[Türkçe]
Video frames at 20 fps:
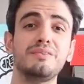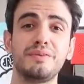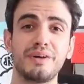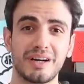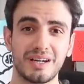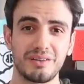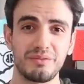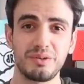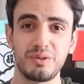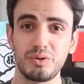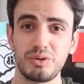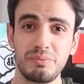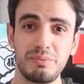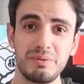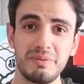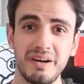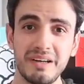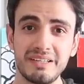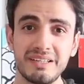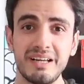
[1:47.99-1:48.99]
farklı video
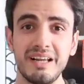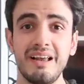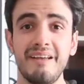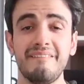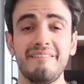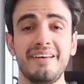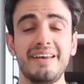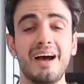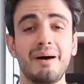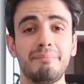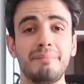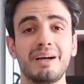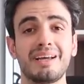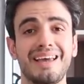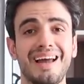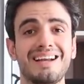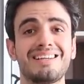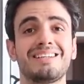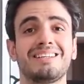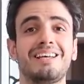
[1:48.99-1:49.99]
tipi var ve yapmak
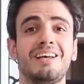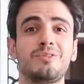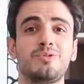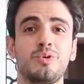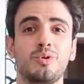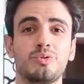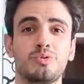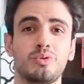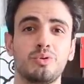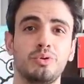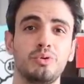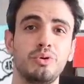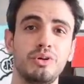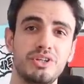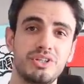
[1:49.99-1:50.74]
gerçekten çok zor oluyor.